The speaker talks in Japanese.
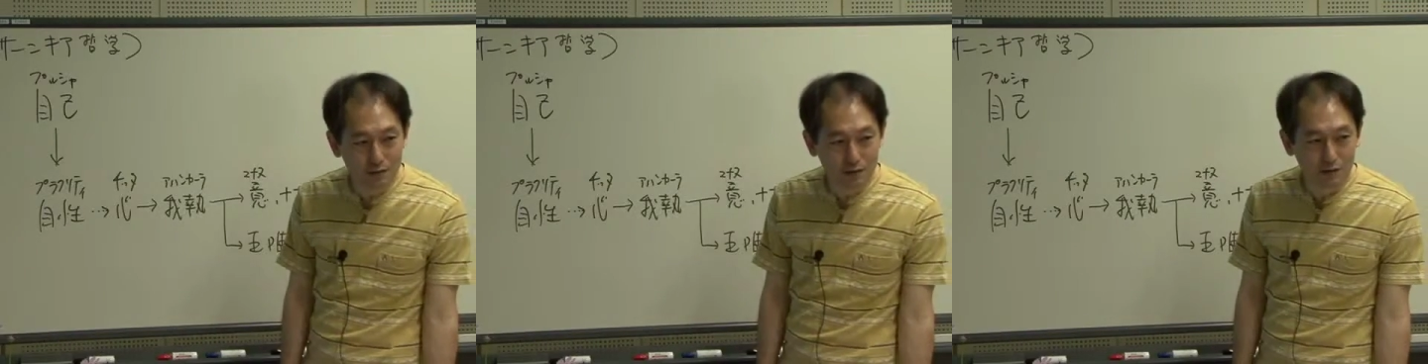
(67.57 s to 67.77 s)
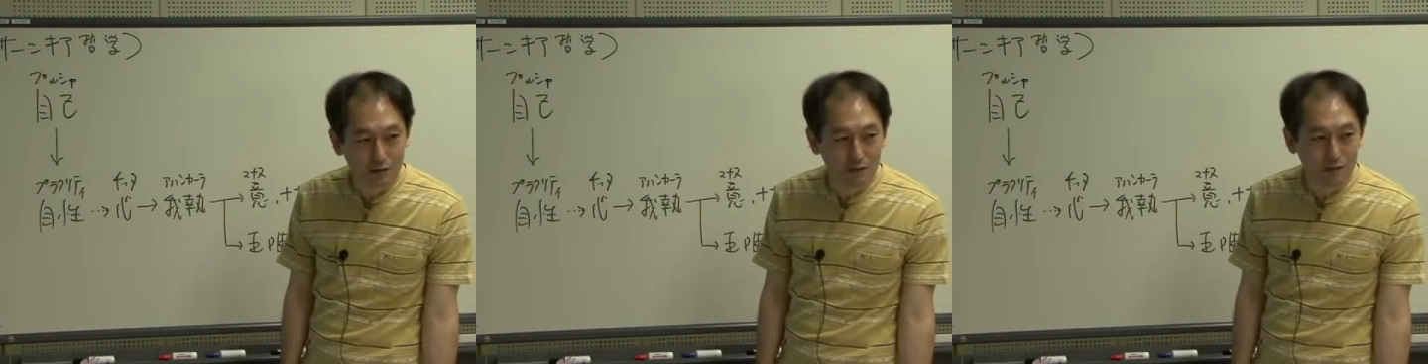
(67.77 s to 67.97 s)

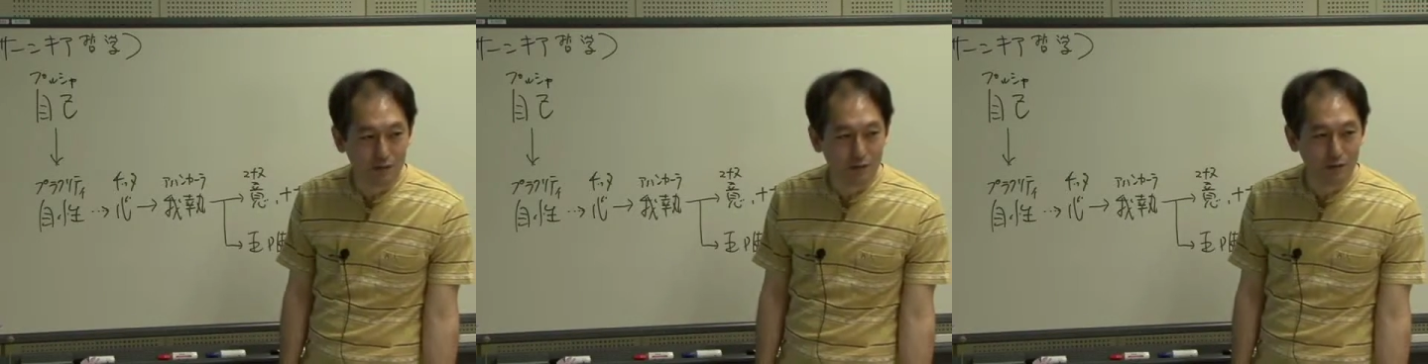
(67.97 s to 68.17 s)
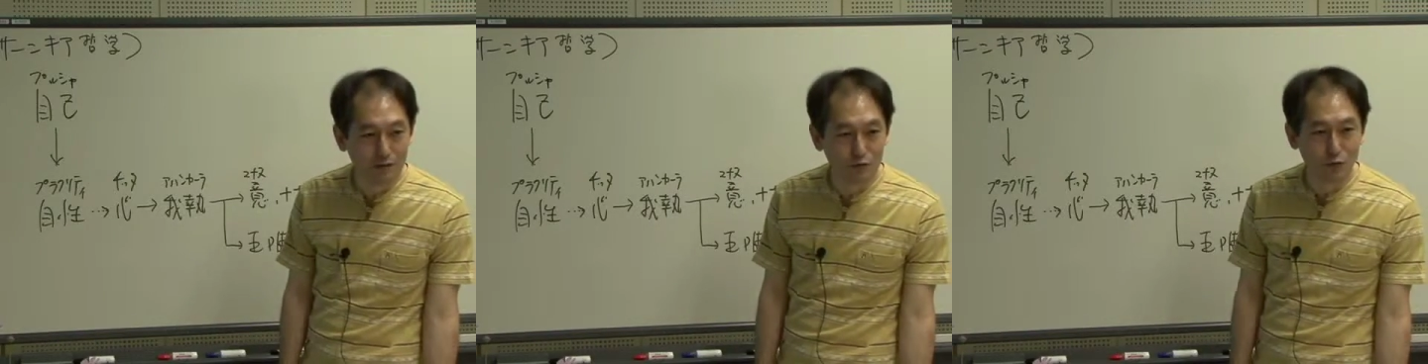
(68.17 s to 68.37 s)
キアっていうのが
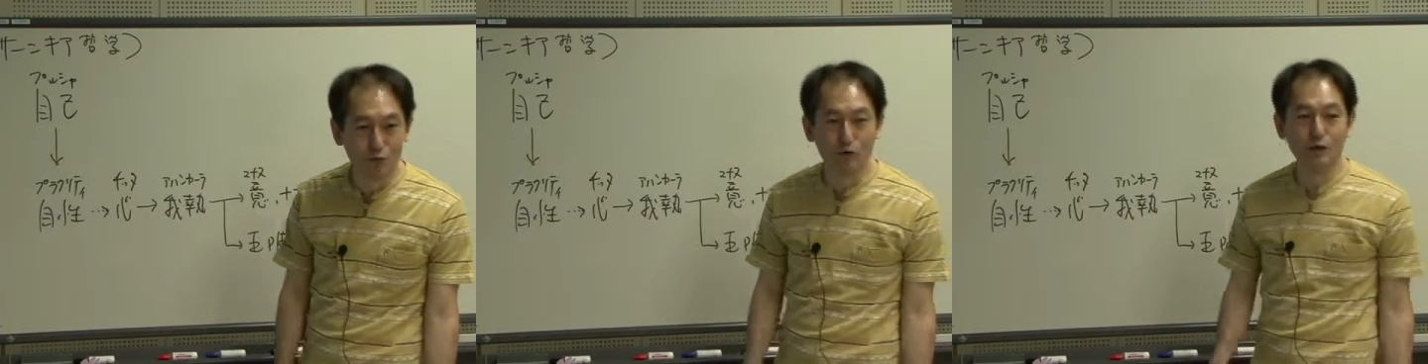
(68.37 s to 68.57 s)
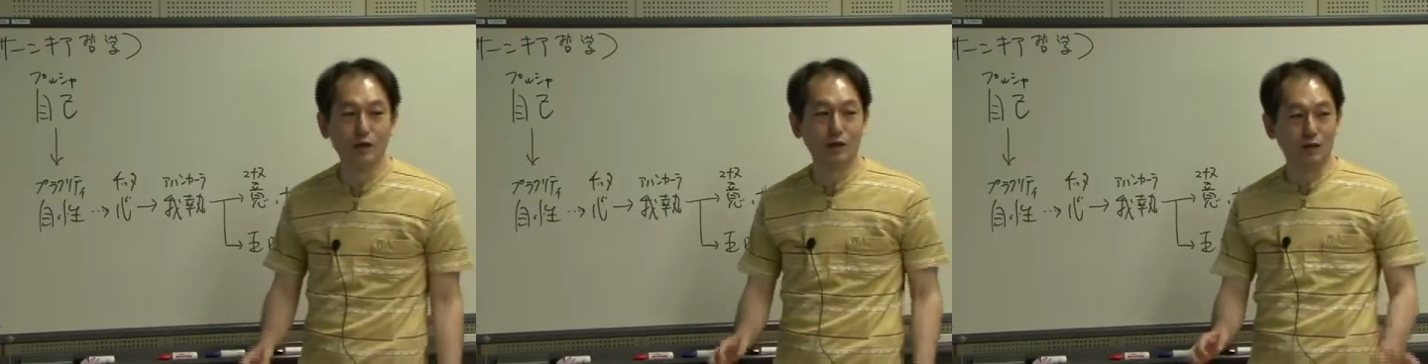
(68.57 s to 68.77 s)
同
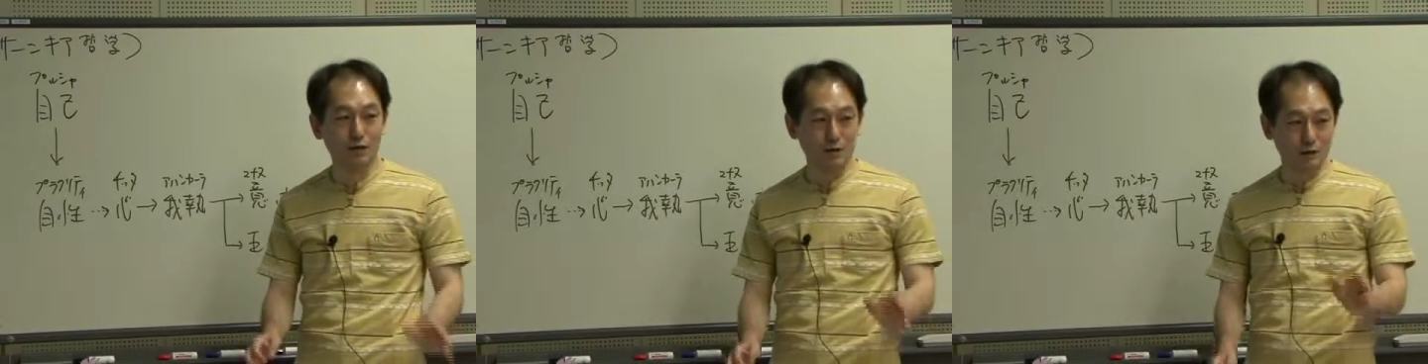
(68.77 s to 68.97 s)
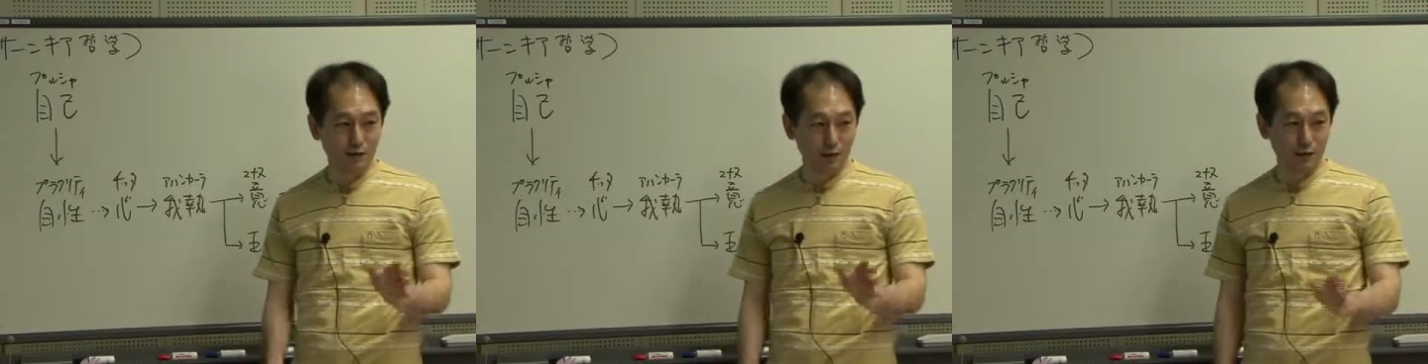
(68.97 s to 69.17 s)
時代
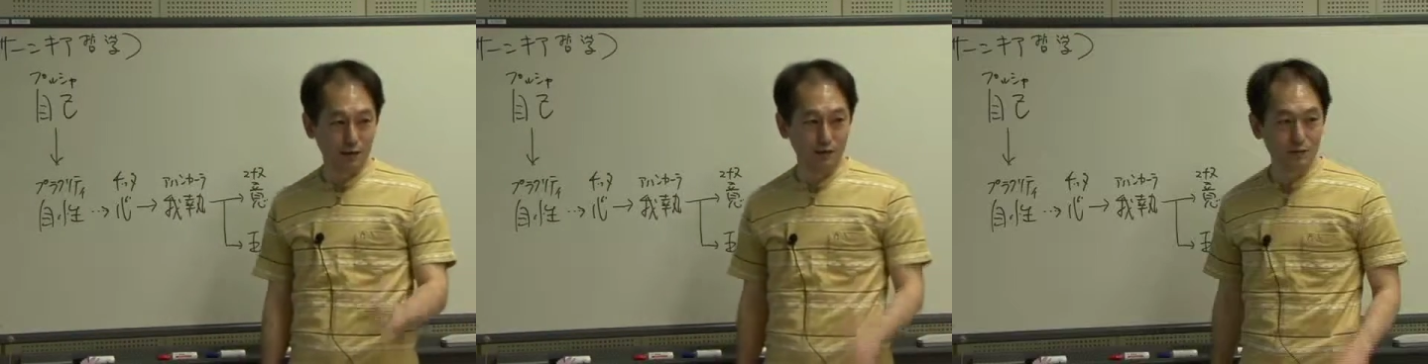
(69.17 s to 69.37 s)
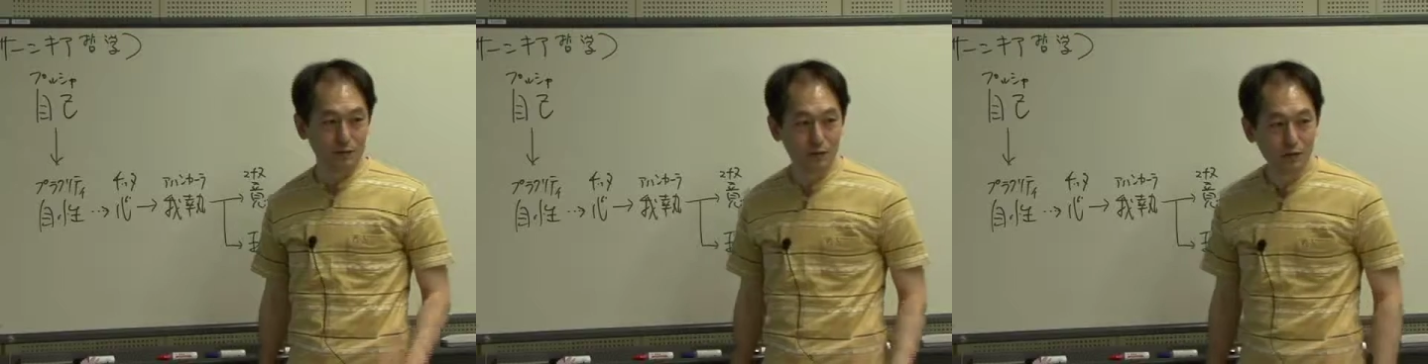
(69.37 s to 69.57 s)
にいるわけ
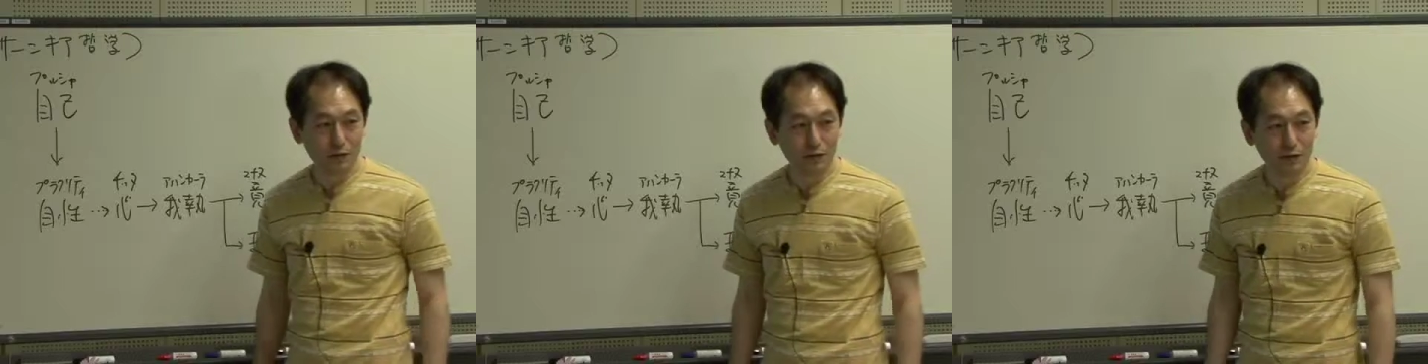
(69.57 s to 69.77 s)
ですね。